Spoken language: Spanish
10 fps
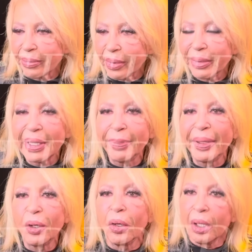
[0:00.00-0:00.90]
en mi vida,
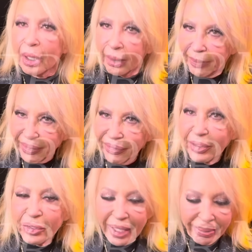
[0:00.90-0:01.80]
pero
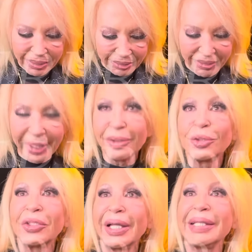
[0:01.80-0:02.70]
prefiero ya eh,
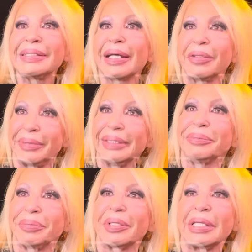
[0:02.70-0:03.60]
contar esta nomás,
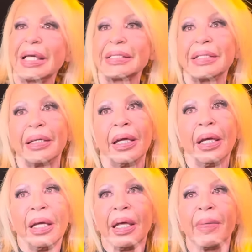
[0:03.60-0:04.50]
porque ya si
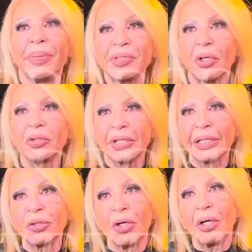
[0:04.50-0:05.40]
empiezo a
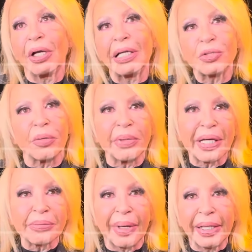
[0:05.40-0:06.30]
contar todo lo que le he hecho a mi
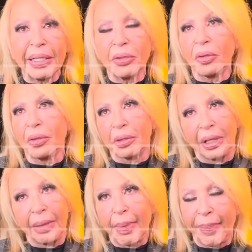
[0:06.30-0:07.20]
ex marido,
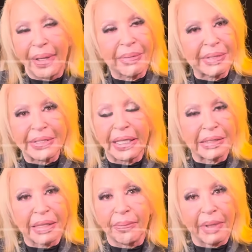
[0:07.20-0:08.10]
al papá de mis
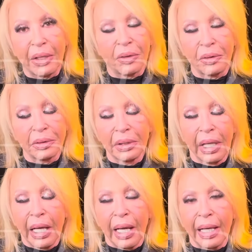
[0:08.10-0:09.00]
hijas, también lo...
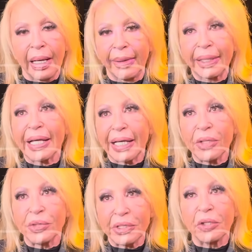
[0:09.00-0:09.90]
La verdad que
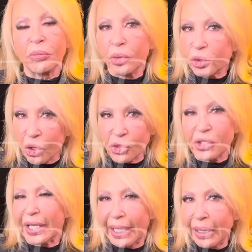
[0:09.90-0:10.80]
yo he sido muy
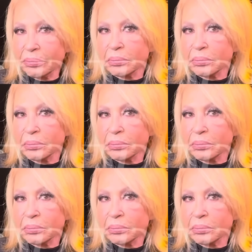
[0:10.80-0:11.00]
tóxica